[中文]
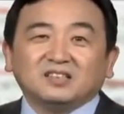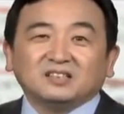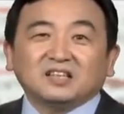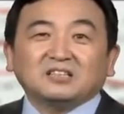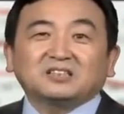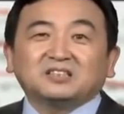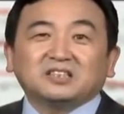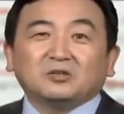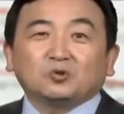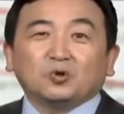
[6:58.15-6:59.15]
当时
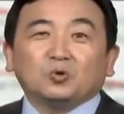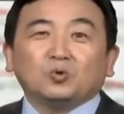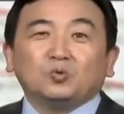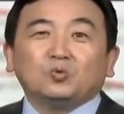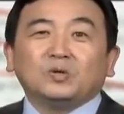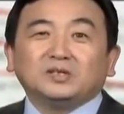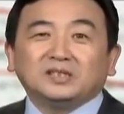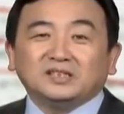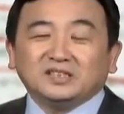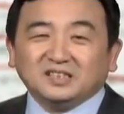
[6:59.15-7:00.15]
叫做‘胡温
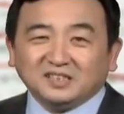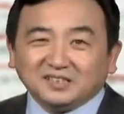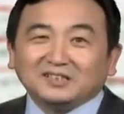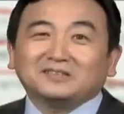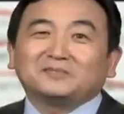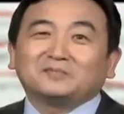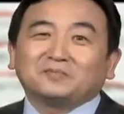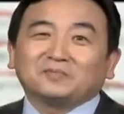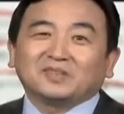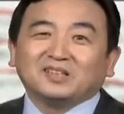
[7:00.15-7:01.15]
新政’。”
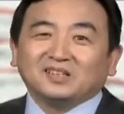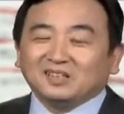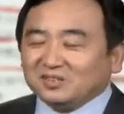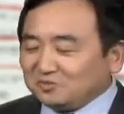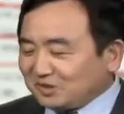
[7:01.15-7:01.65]
我们